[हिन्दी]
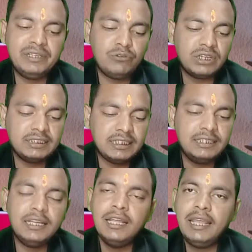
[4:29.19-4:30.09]
पुराना
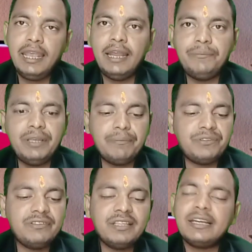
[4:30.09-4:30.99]
लोन कंपनी होना
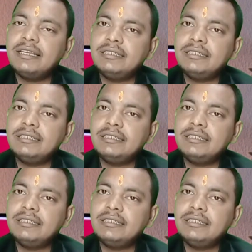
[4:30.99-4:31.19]
चाहिए